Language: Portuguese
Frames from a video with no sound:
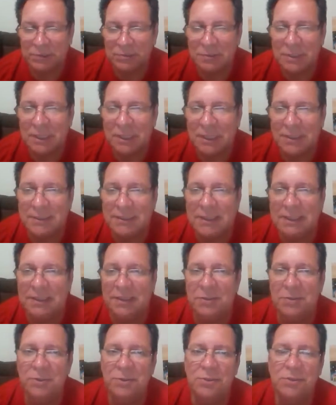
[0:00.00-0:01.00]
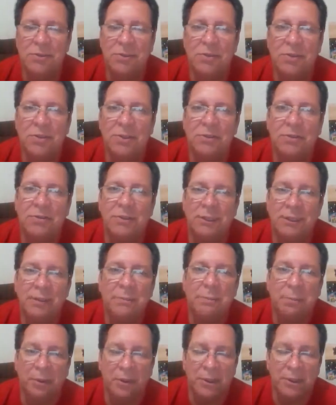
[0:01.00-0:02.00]
a um casario histórico ali
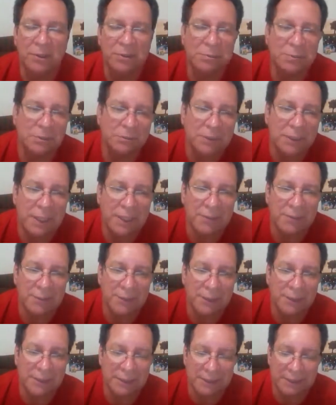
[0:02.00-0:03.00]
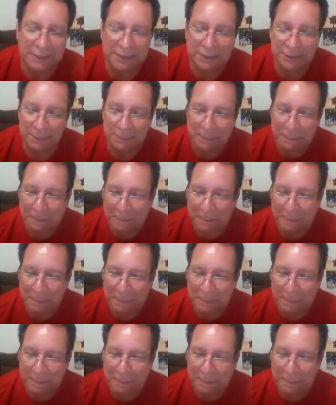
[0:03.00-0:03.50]
próximo ao lado da igreja.